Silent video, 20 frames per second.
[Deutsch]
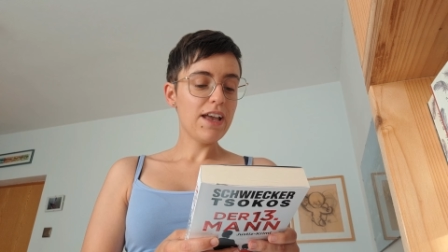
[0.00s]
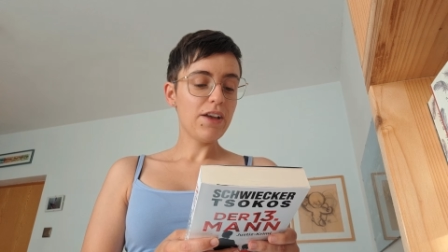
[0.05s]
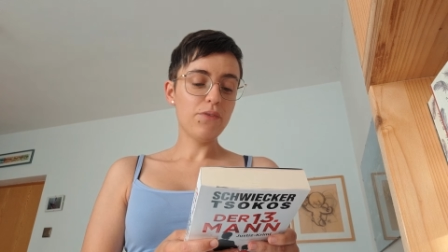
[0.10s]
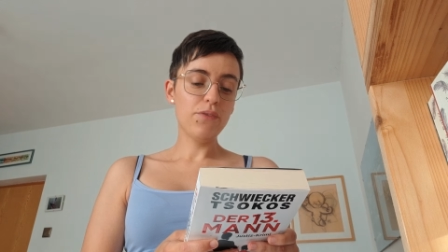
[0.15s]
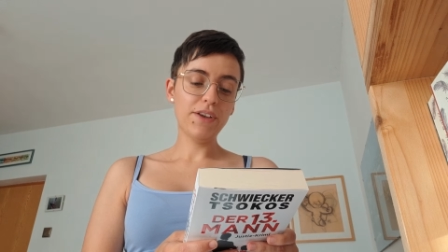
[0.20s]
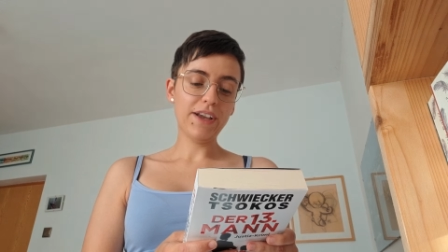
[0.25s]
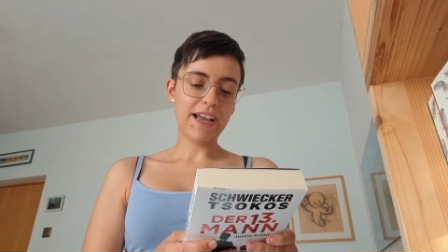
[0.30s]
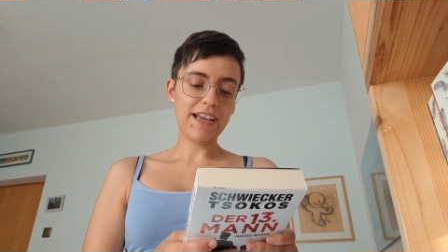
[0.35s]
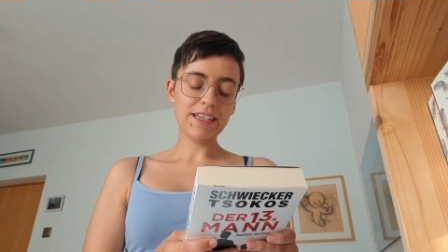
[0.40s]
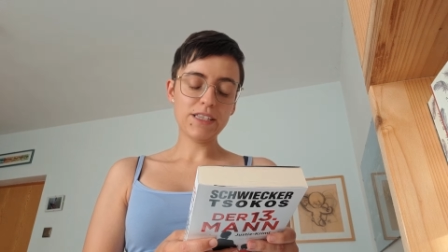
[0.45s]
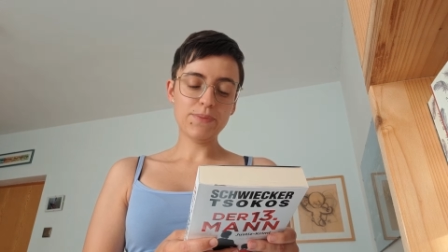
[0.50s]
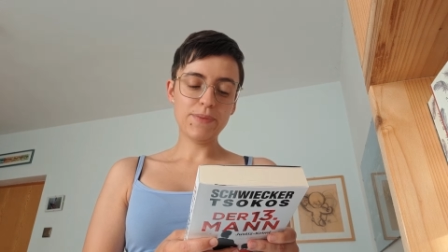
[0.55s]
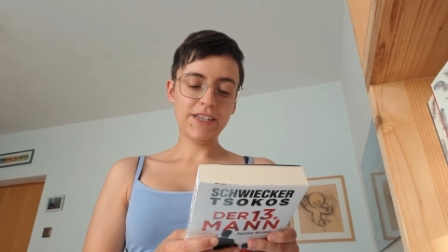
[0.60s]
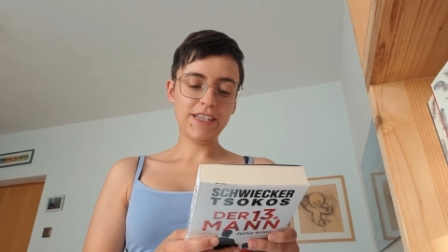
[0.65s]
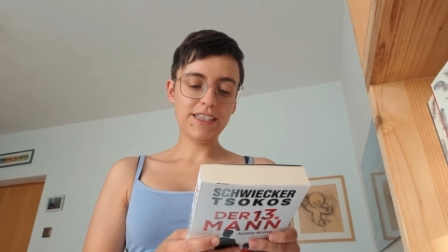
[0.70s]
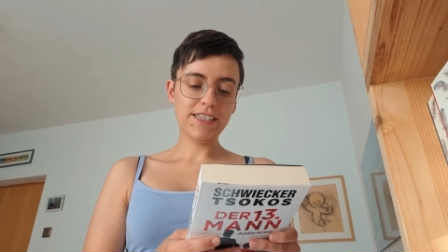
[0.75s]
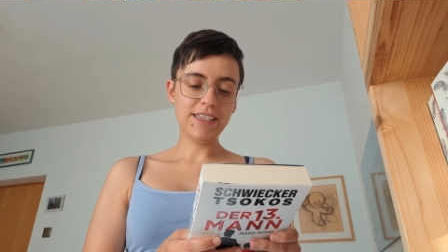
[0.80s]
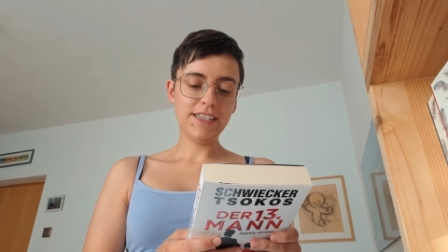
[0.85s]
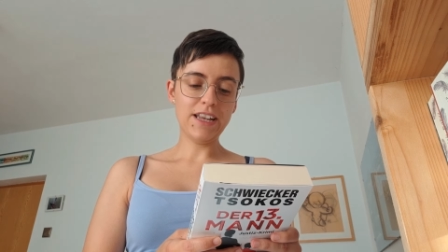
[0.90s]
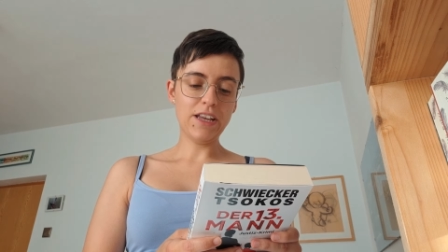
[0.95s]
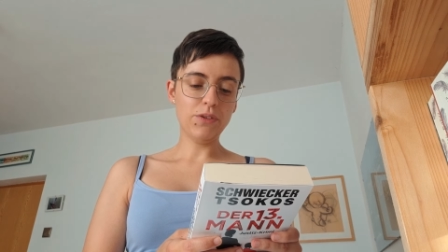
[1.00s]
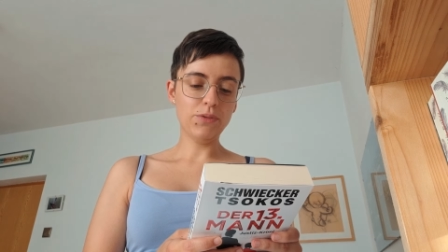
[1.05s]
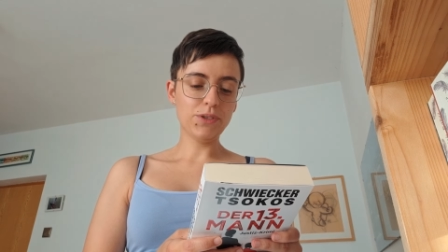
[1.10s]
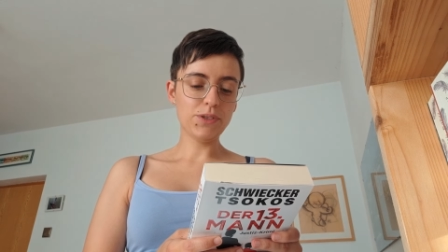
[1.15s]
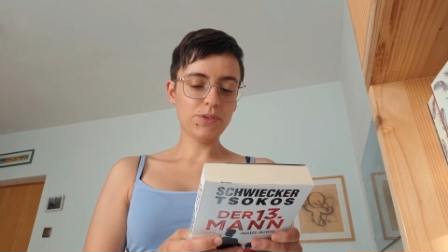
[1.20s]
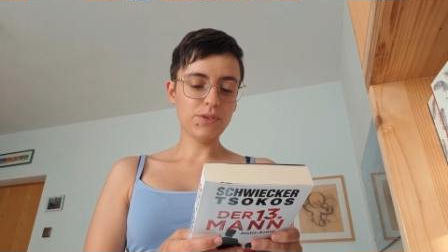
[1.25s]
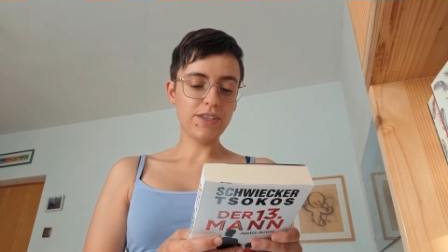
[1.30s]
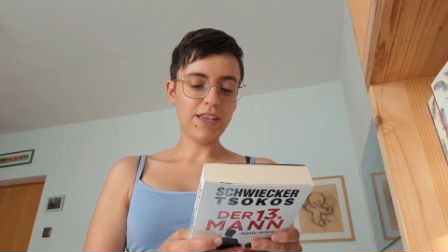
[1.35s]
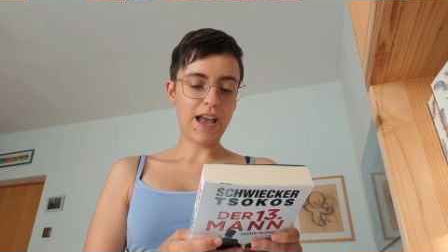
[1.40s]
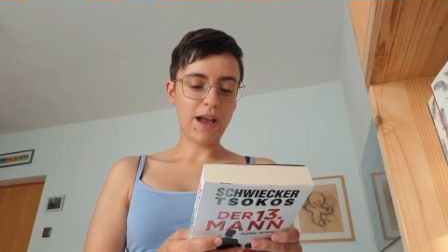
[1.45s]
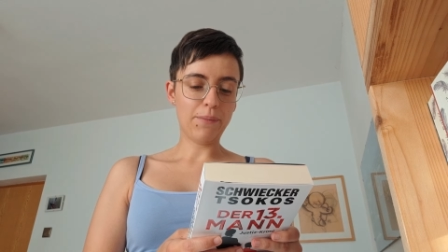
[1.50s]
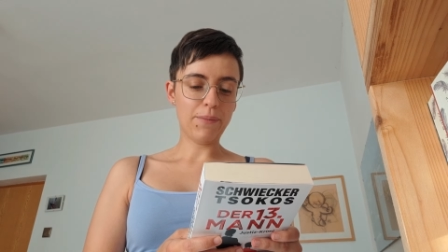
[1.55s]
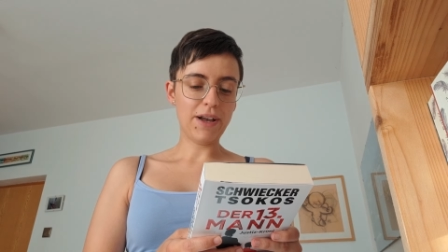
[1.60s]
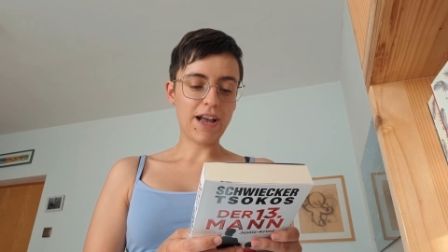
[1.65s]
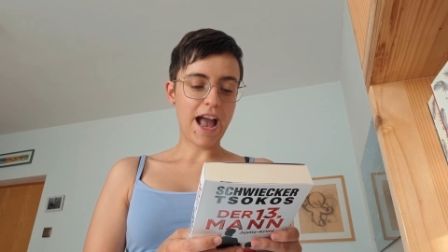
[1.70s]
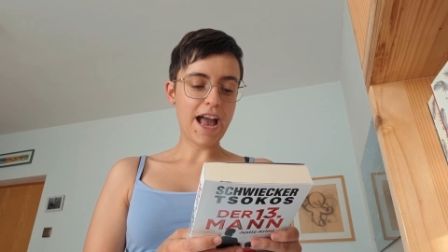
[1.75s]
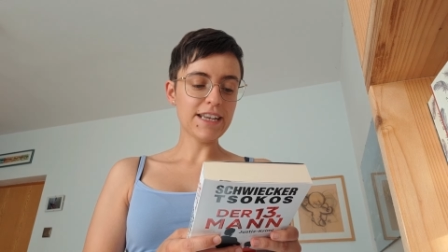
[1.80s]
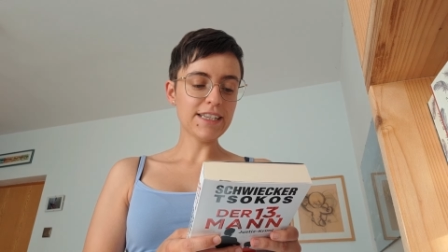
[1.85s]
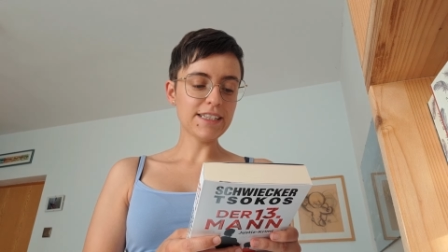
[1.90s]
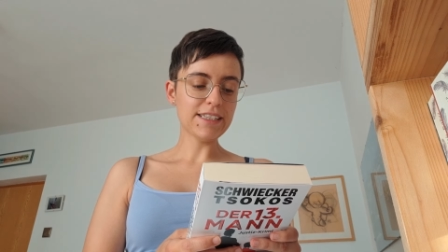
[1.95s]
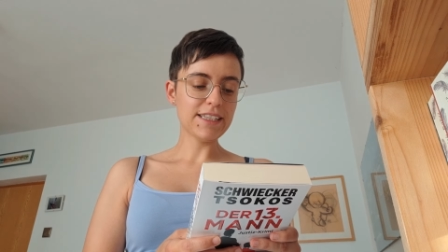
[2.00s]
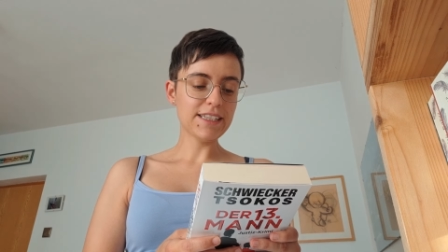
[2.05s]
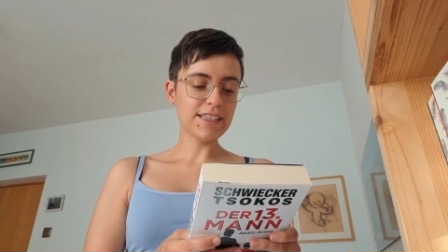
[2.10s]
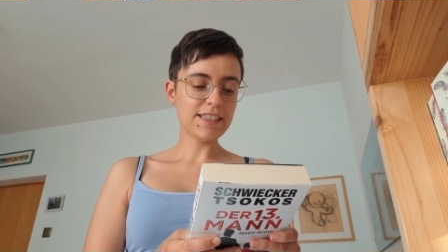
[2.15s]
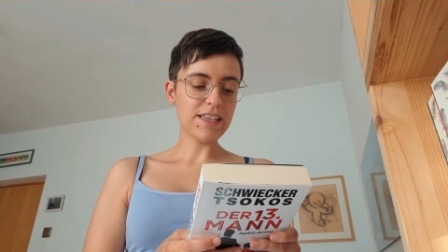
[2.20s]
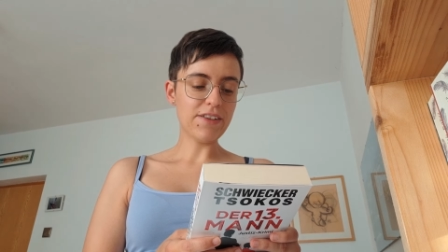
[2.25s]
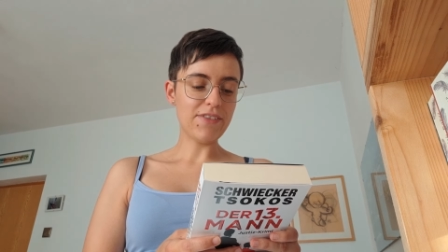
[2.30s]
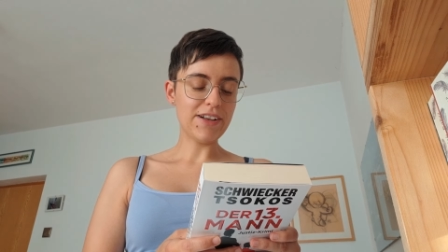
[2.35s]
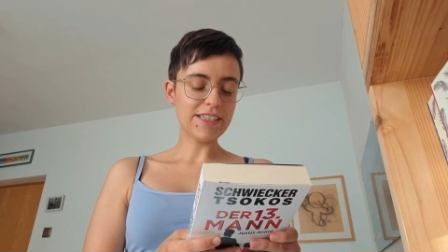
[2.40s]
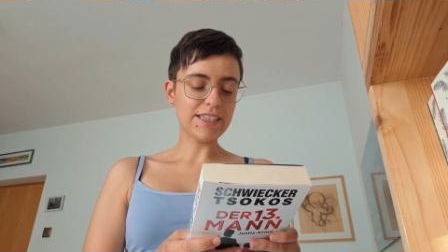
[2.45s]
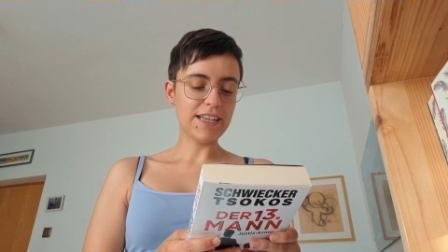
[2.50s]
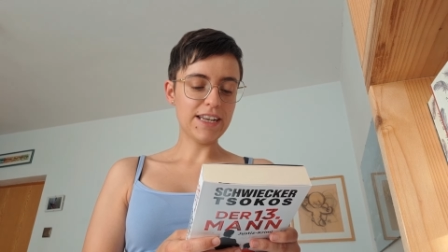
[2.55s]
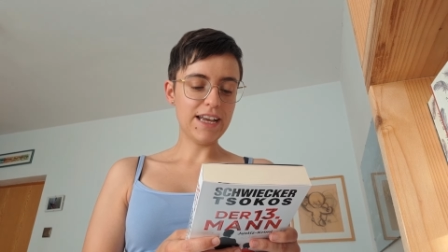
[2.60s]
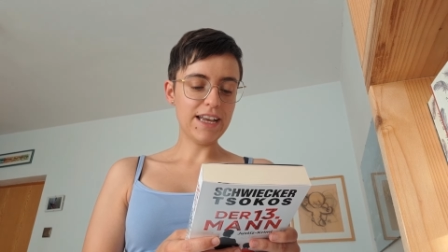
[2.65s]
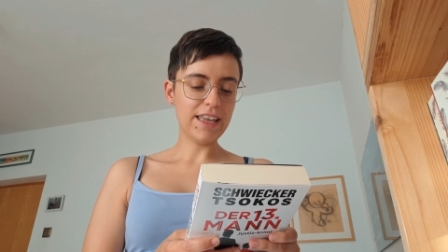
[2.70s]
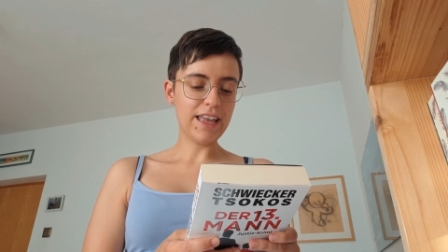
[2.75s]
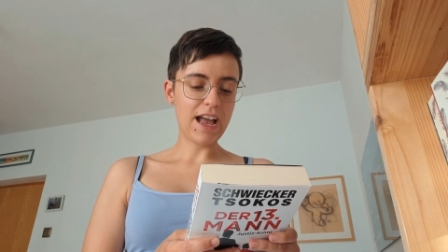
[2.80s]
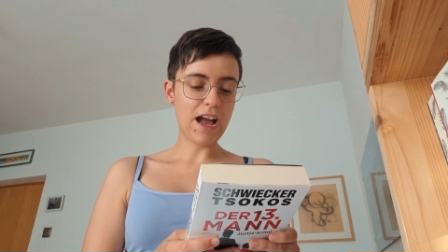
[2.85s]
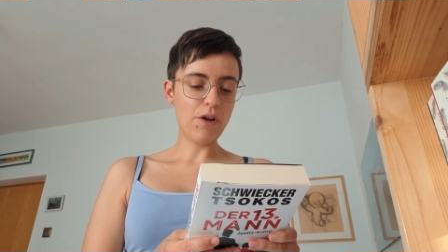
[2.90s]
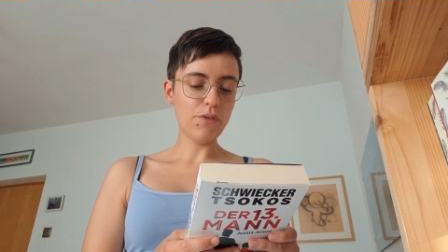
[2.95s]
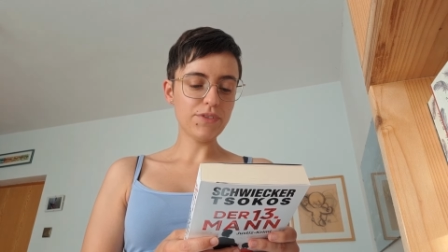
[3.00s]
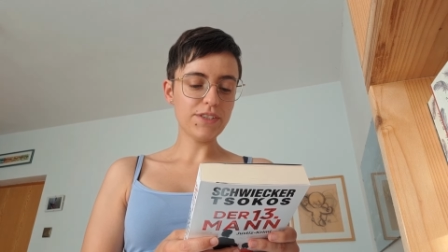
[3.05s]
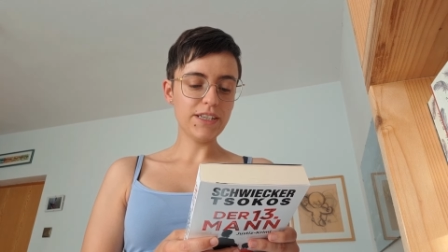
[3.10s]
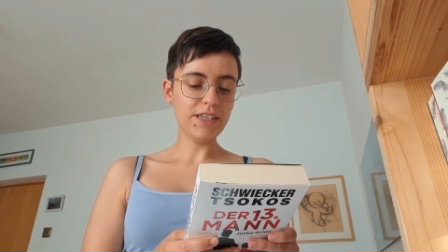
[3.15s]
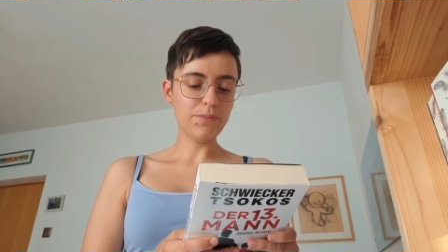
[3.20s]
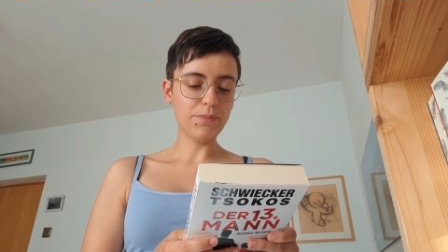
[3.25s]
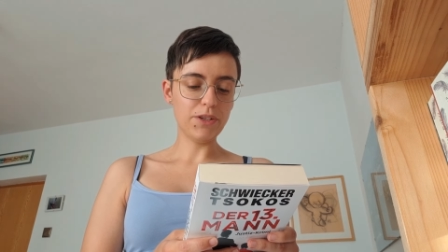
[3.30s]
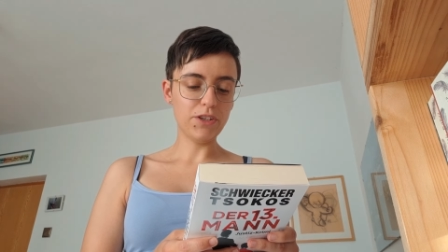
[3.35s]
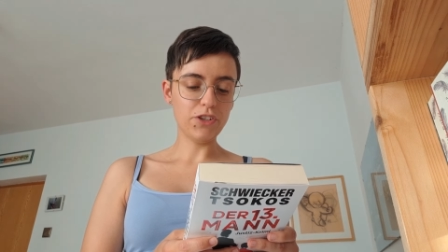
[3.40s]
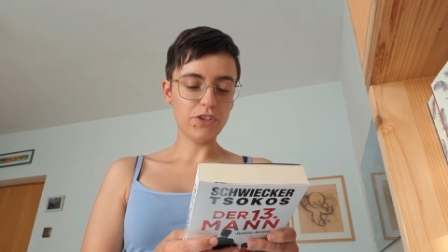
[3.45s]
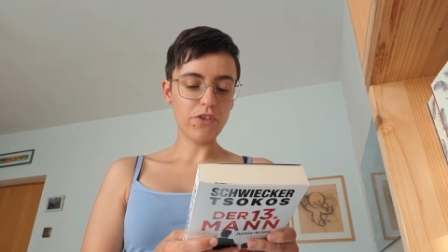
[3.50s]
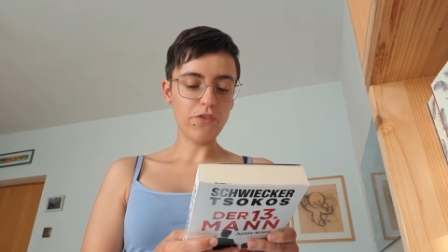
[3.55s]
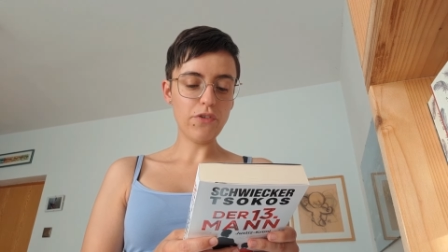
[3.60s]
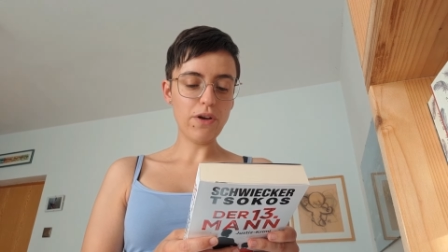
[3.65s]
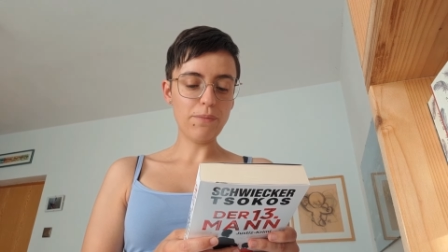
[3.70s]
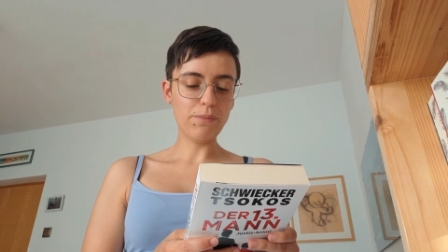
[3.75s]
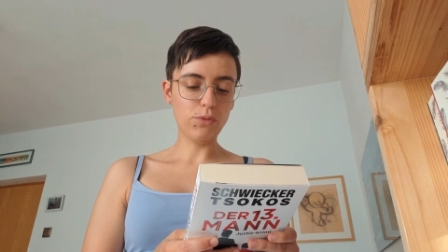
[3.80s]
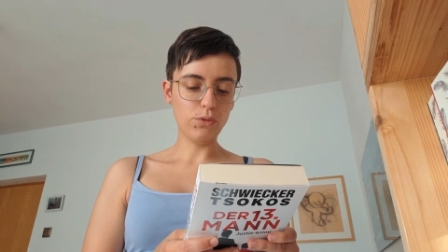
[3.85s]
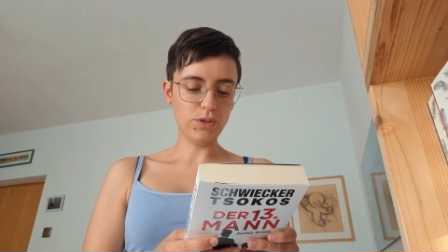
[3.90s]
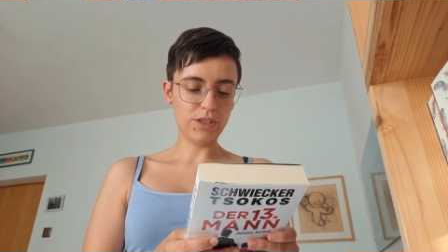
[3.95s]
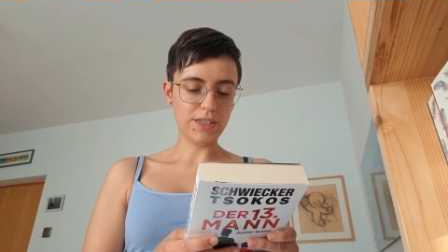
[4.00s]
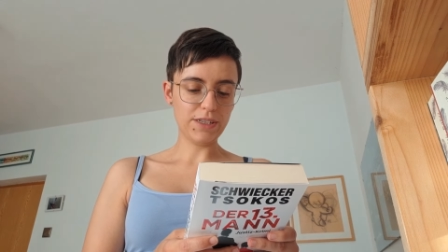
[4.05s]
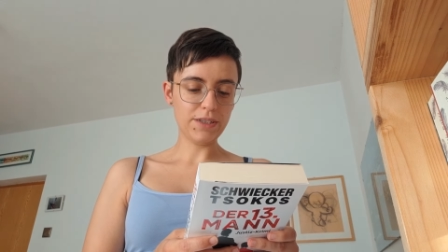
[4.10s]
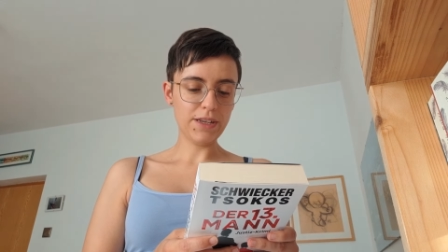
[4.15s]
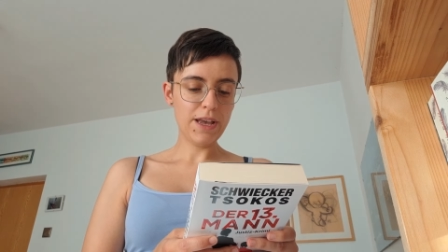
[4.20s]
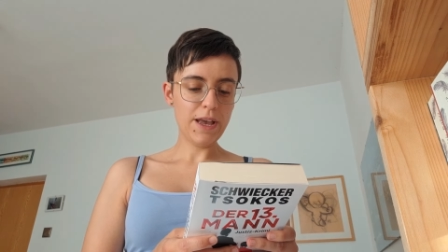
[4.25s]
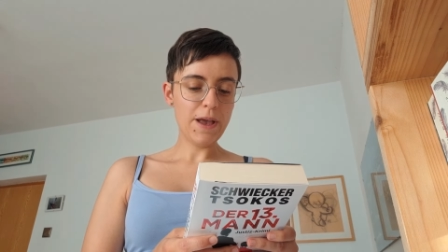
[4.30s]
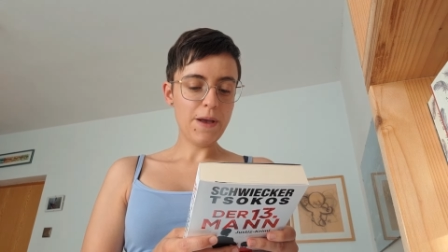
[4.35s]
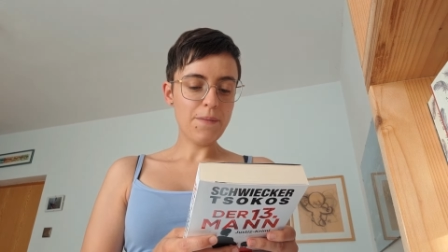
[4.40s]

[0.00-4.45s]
wie Rechtsmediziner Justus Jama angesichts der Wasserleiche auf seinem Tisch vermutet.